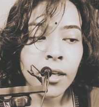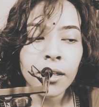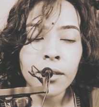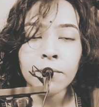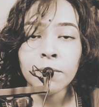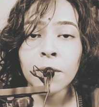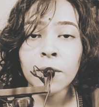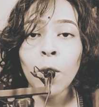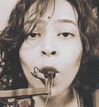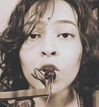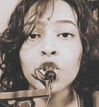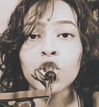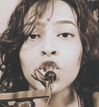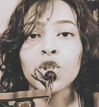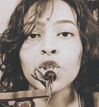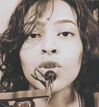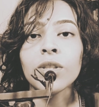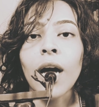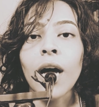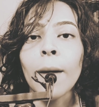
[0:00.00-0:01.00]

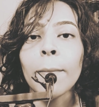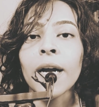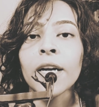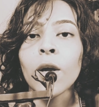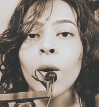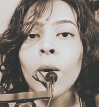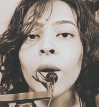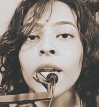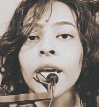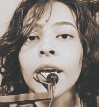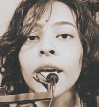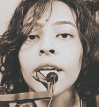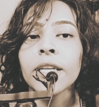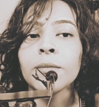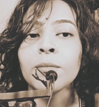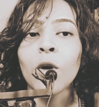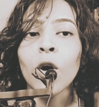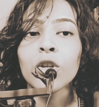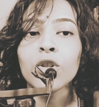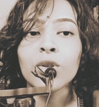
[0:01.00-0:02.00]
বিভৎস দাবানলের
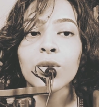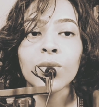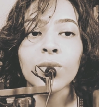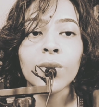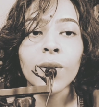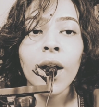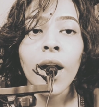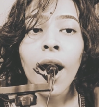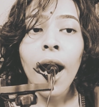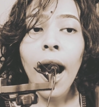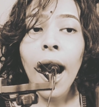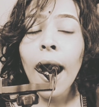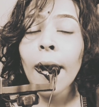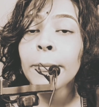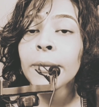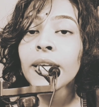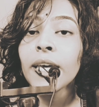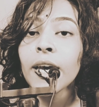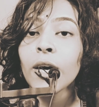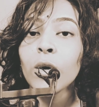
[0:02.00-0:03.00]
মতো
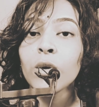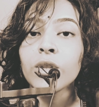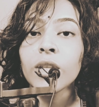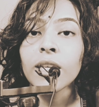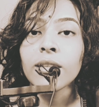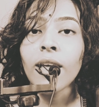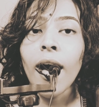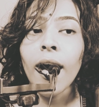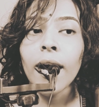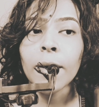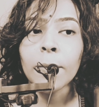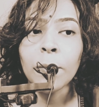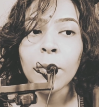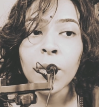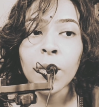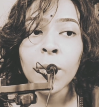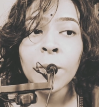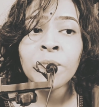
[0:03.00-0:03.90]
আমি এগোতে থাকব